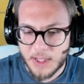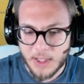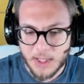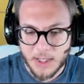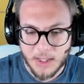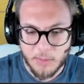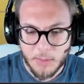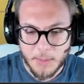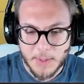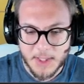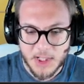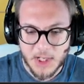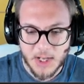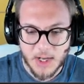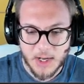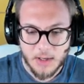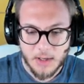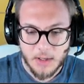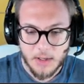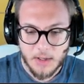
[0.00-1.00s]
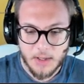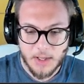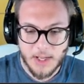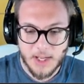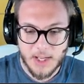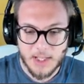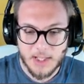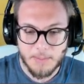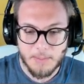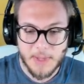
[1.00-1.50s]
che devo mangiare.
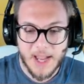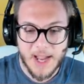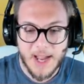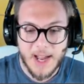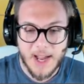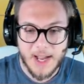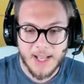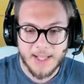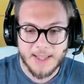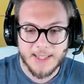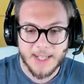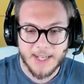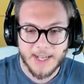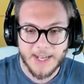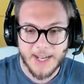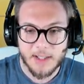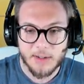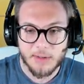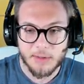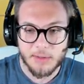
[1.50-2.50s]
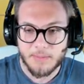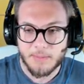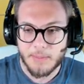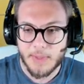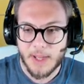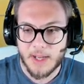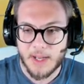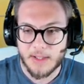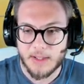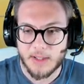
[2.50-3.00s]
Eh, mi ha attaccato,
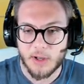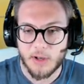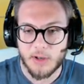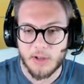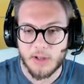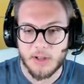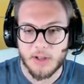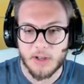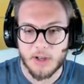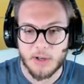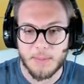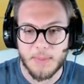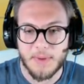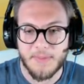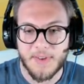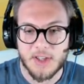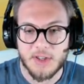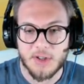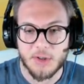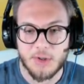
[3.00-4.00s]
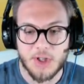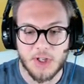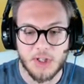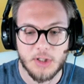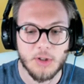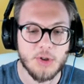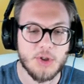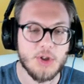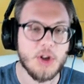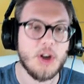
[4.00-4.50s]
mi ha... No, eh, come faccio? Ci...
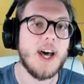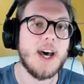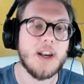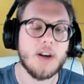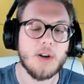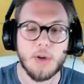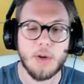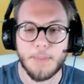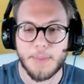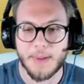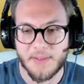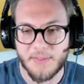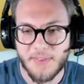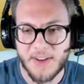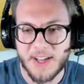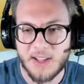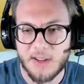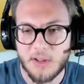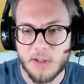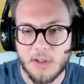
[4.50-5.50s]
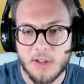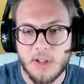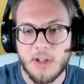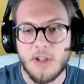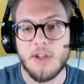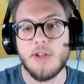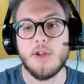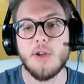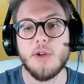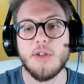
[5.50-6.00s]
Non c'ho l'arco, perfetto.
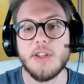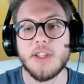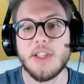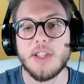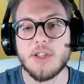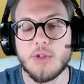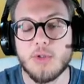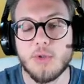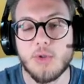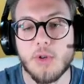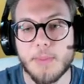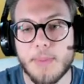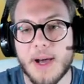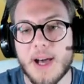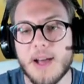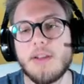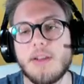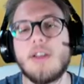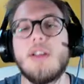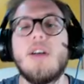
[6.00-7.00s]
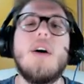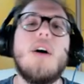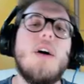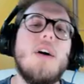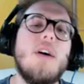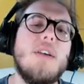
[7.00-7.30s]
Non disturba... No.